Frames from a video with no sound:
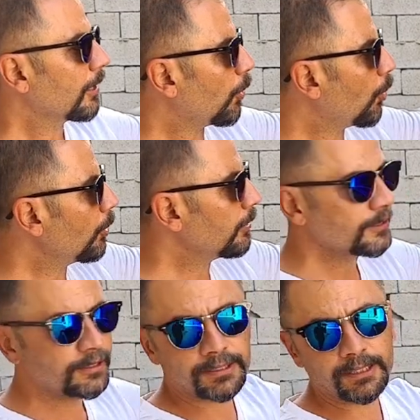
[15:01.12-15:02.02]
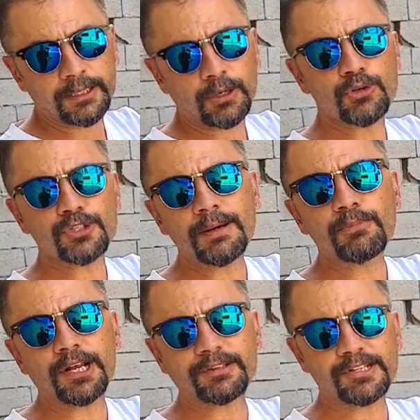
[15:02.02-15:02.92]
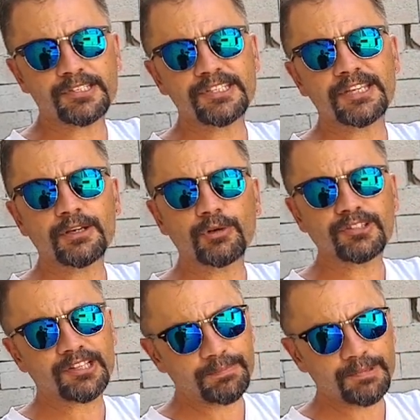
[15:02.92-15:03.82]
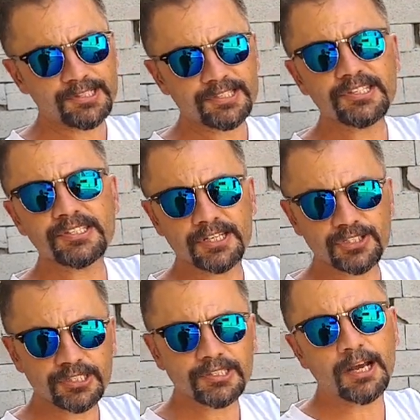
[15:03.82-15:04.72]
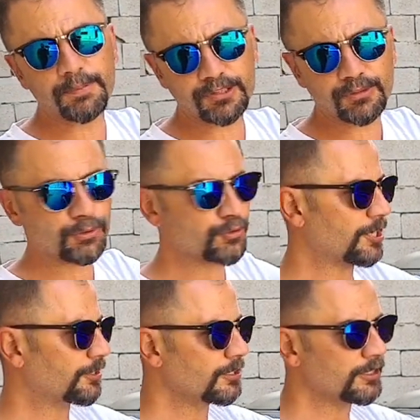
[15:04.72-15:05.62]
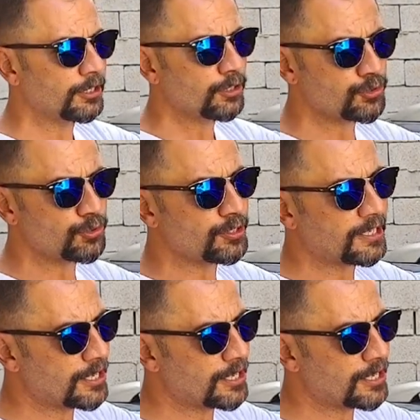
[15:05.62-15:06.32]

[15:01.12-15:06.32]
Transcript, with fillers: o e, önceden bıraktığınız izlere göre takmanız da sizin için daha pratik olacaktır. Evet. Çünkü neden